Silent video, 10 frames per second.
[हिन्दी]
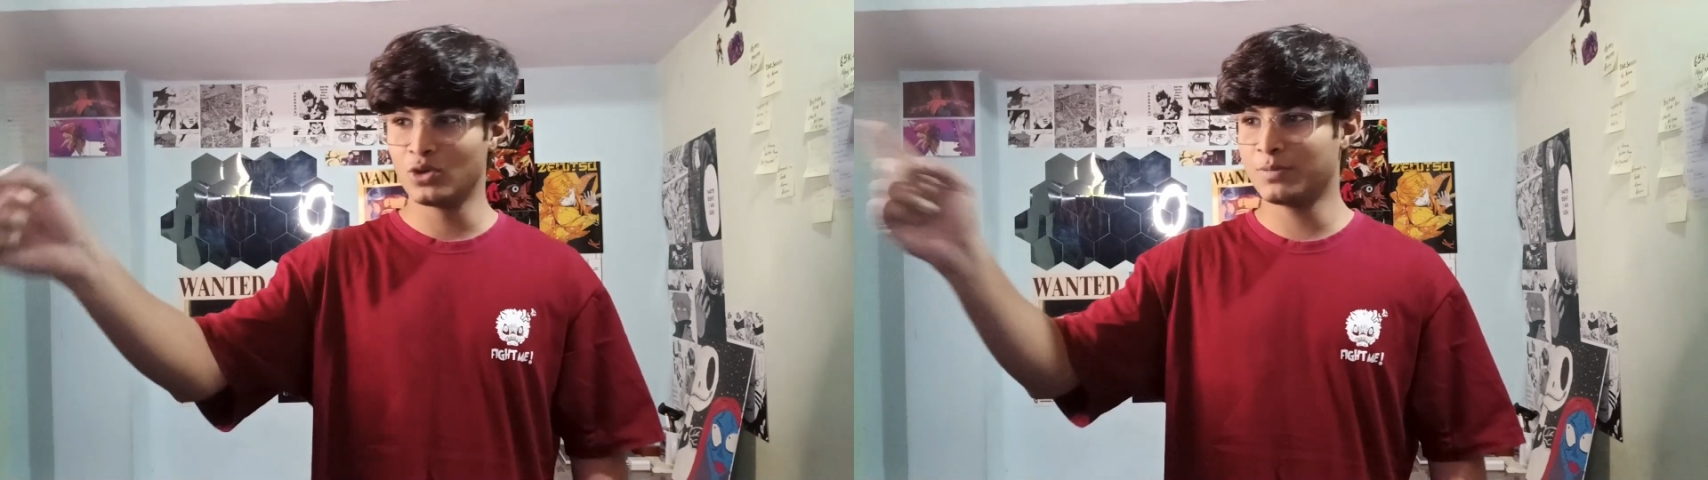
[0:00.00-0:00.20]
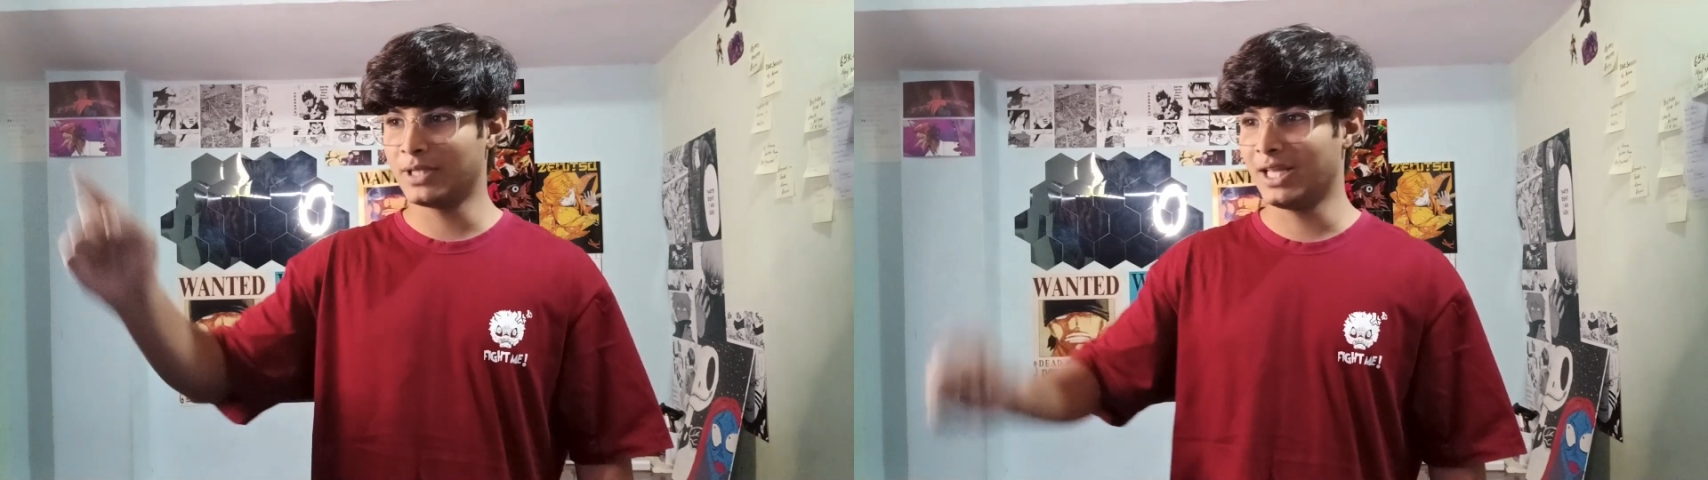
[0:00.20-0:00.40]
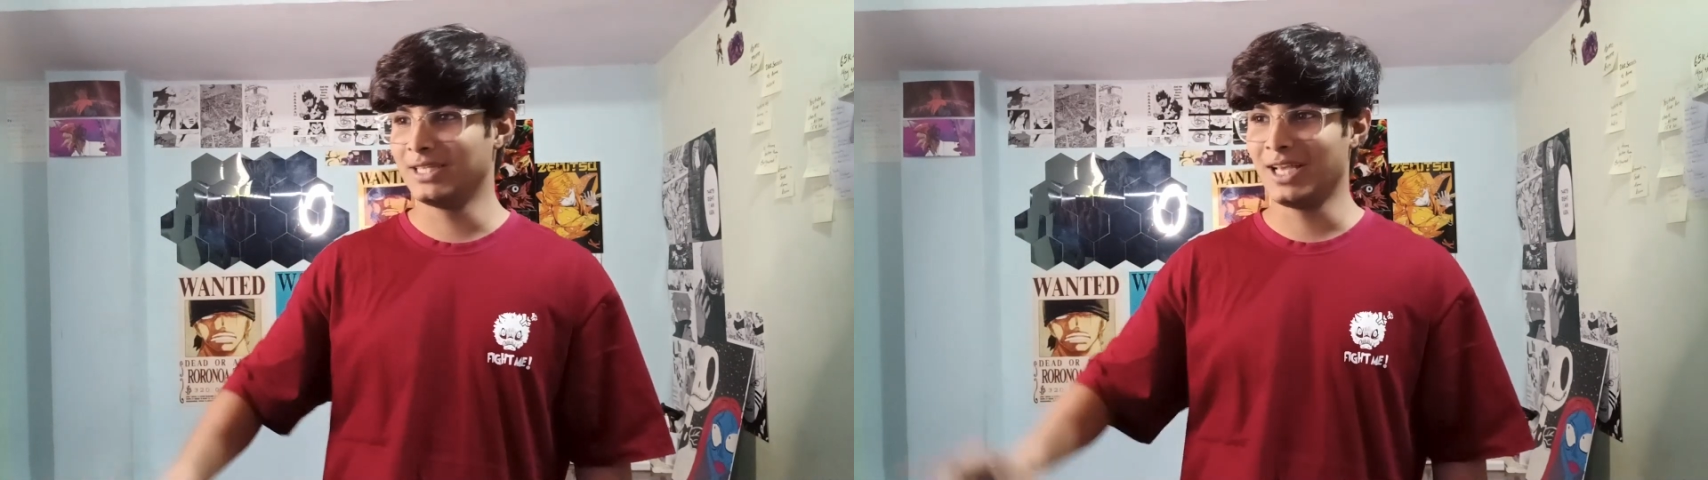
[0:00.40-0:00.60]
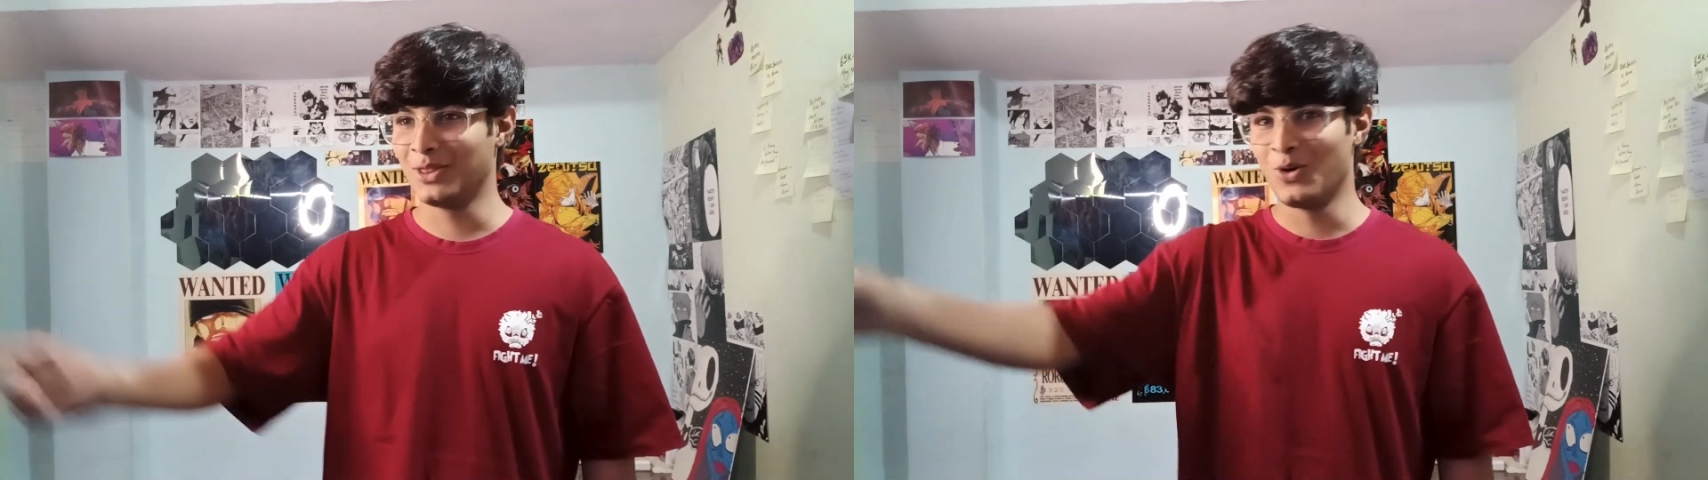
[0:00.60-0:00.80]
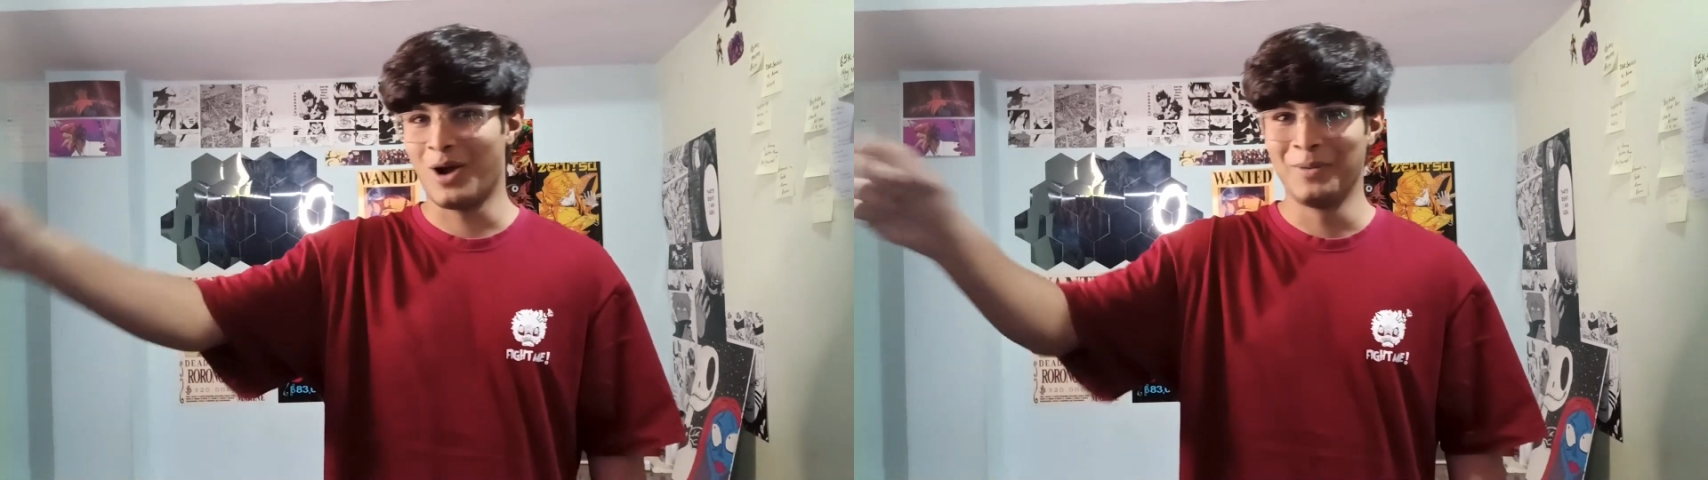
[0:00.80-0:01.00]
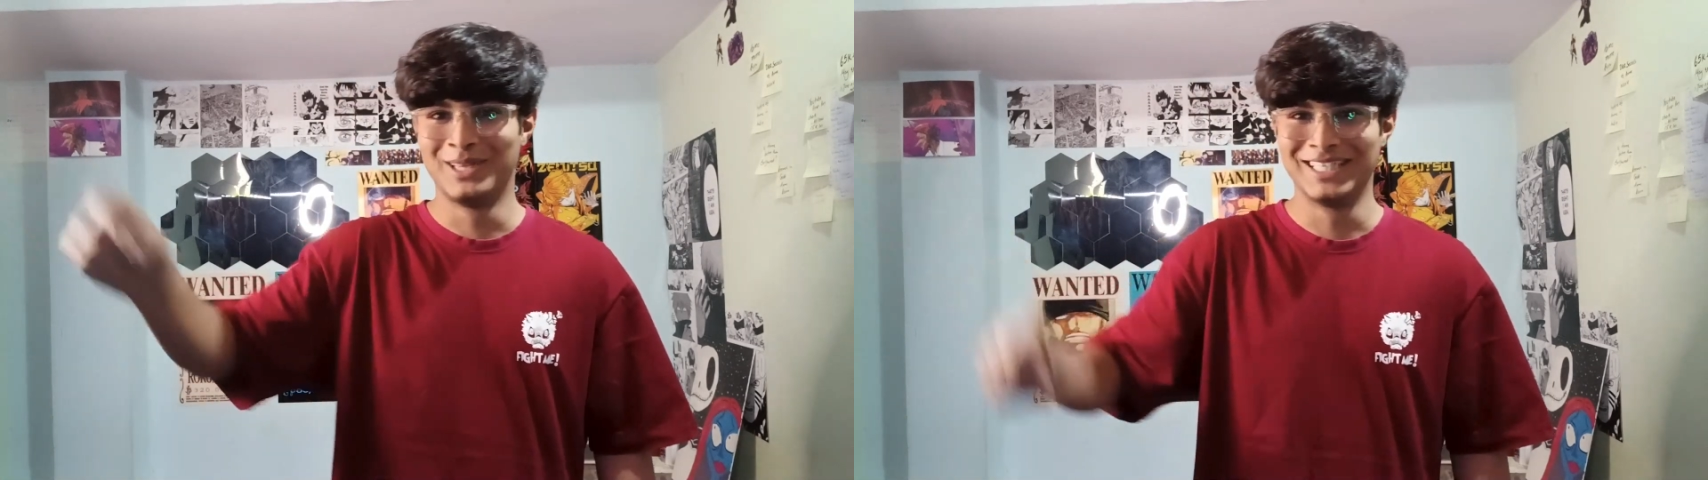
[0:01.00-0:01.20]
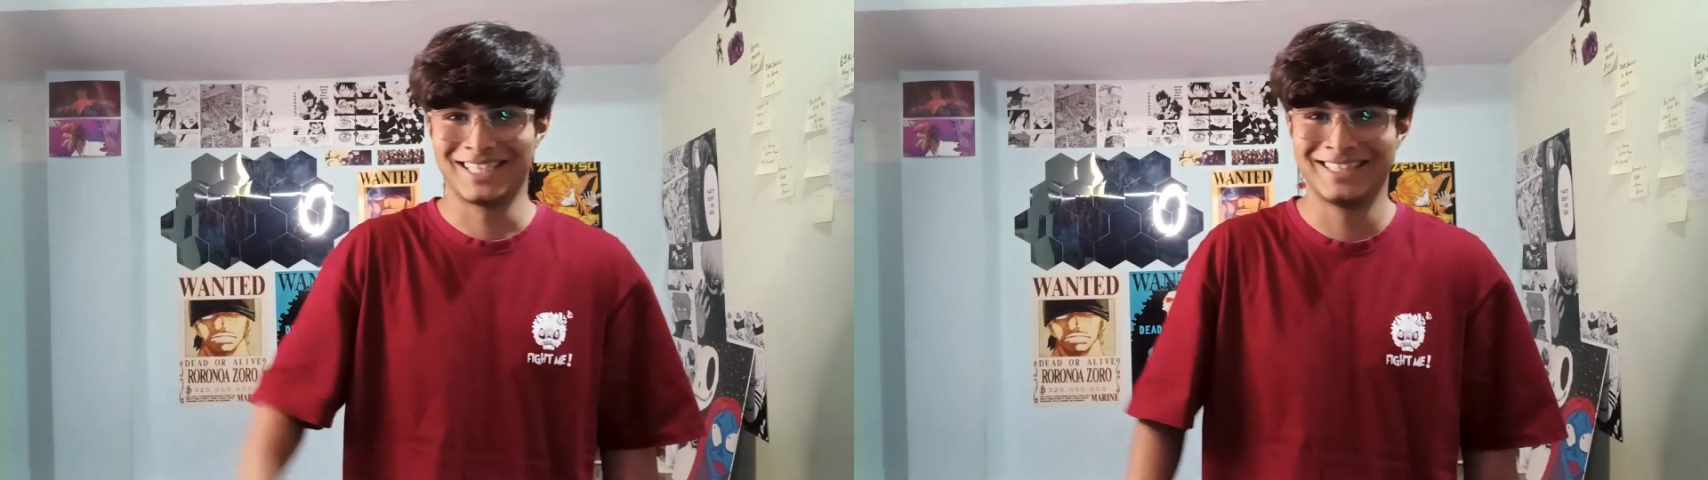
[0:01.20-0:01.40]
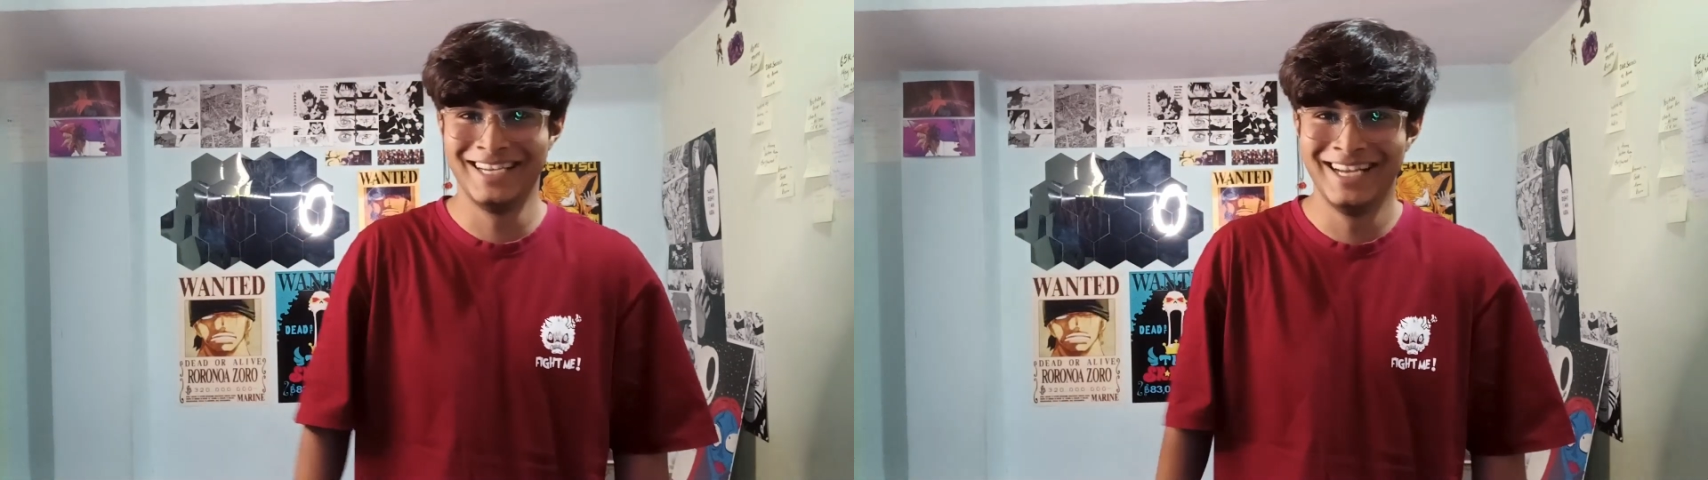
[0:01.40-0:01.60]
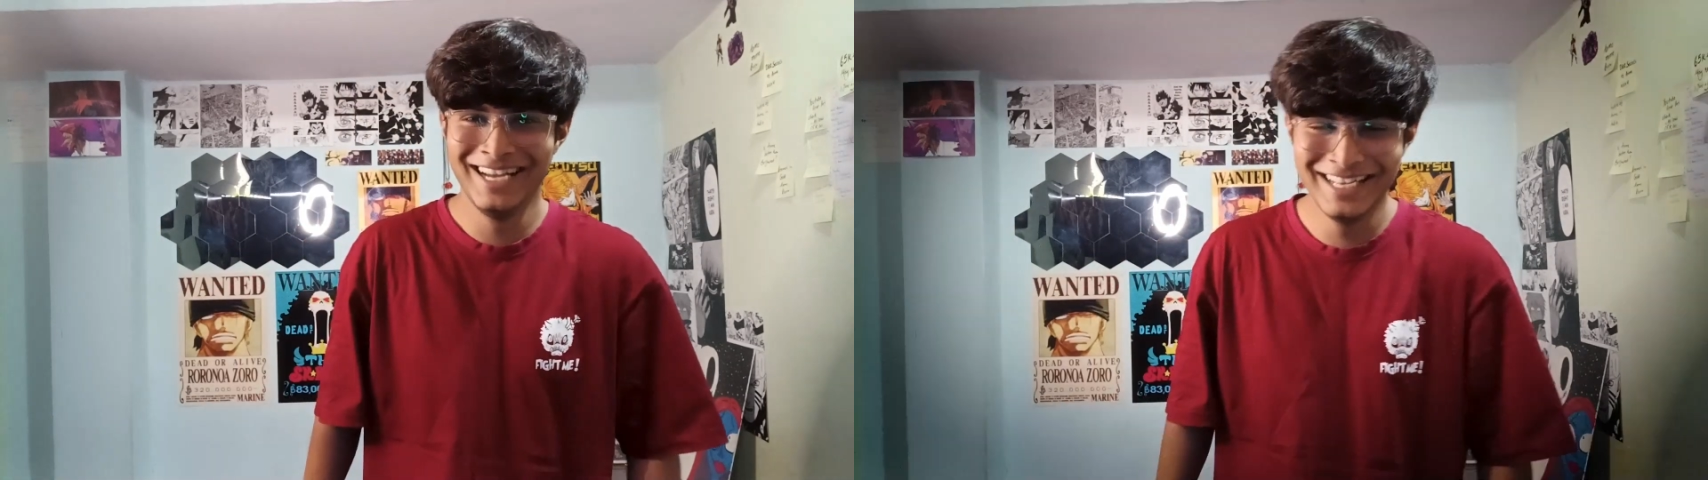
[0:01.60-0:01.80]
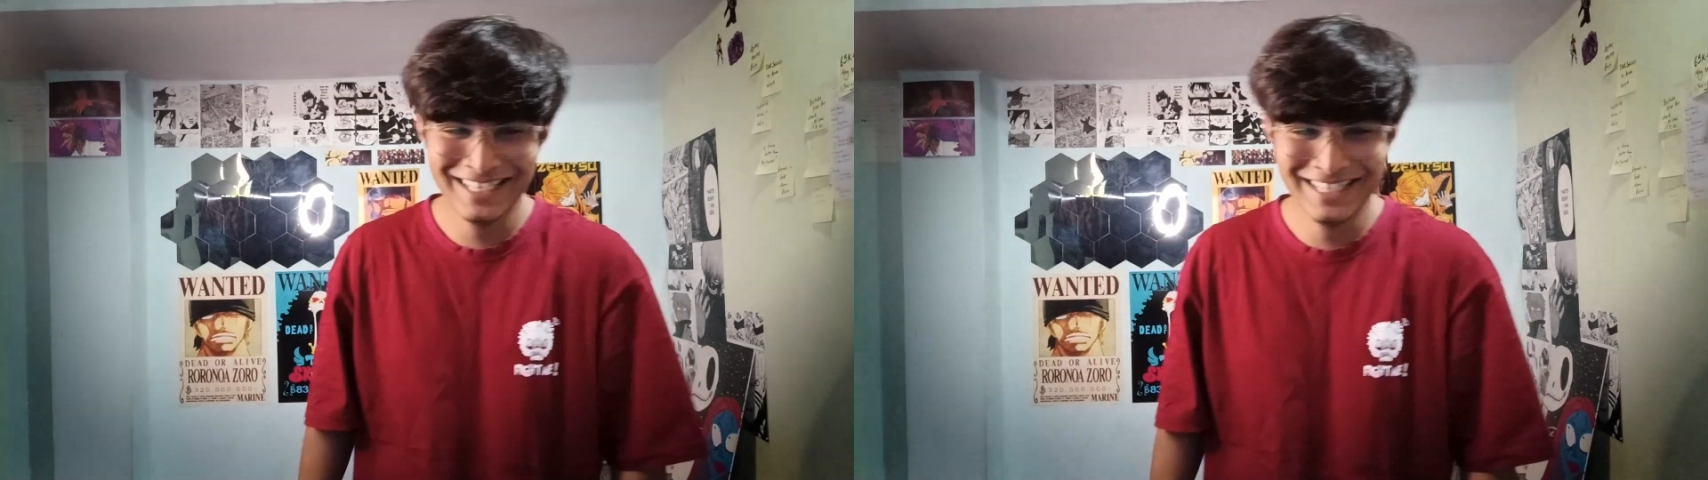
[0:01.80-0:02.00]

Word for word: दोस्त पता नहीं शायद दो का भी दे सकते